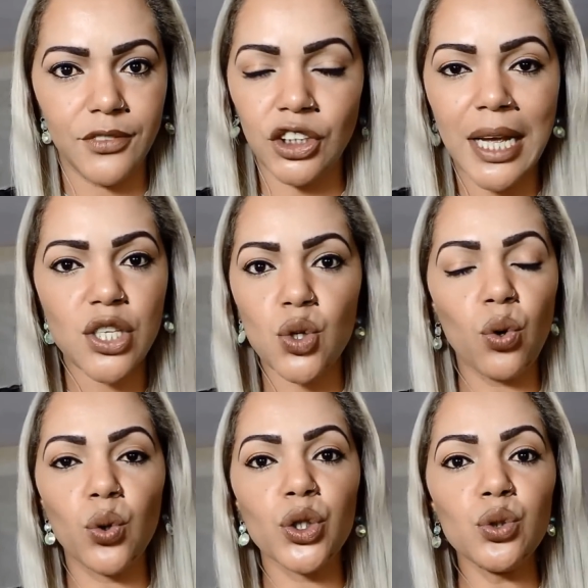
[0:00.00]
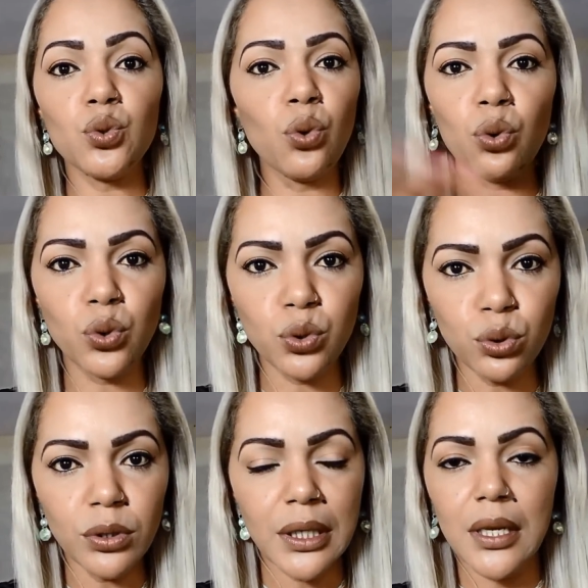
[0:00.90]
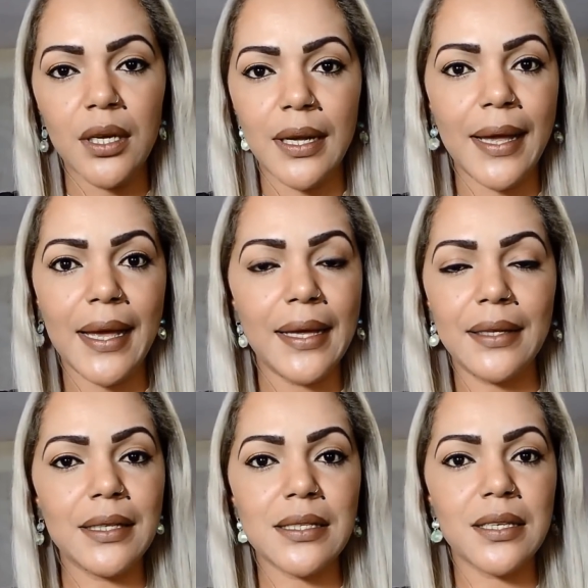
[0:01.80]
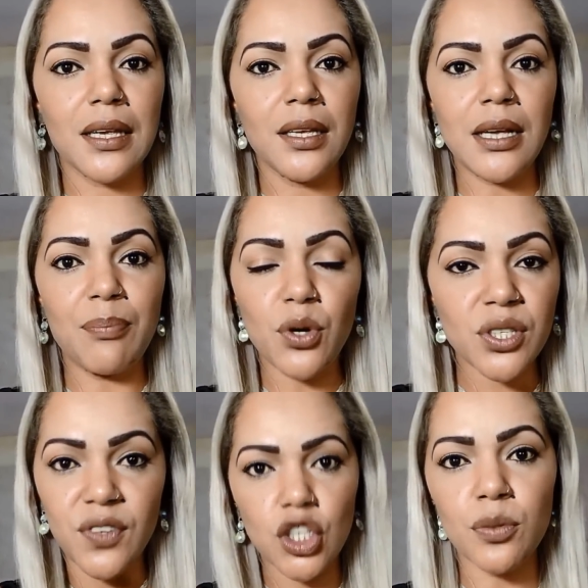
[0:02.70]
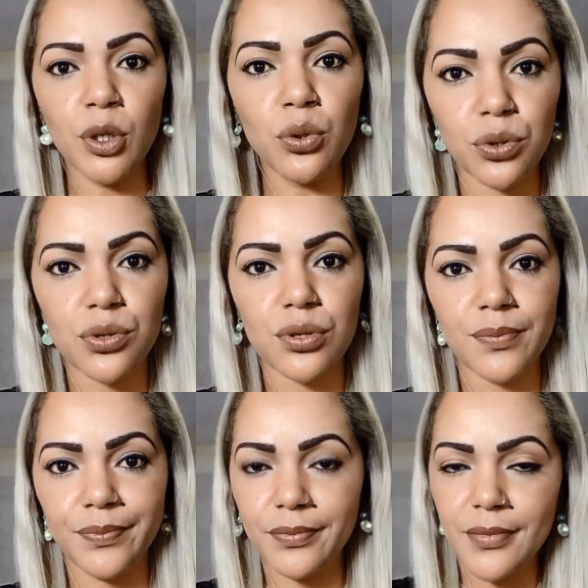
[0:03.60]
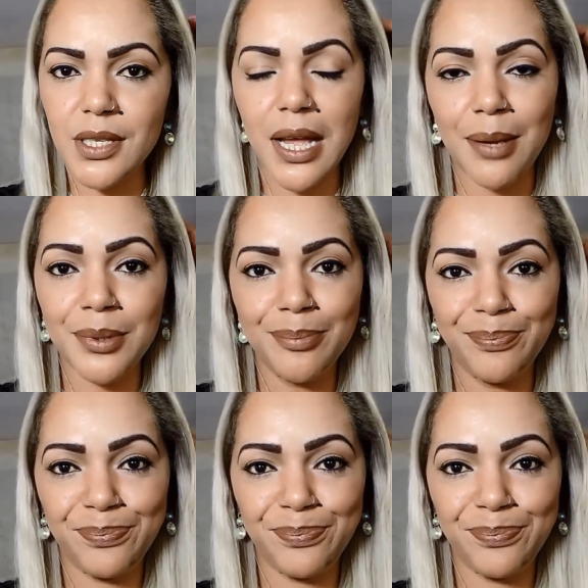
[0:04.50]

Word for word: Já descolori tudo, é, assim, após 20 minutos, sabe?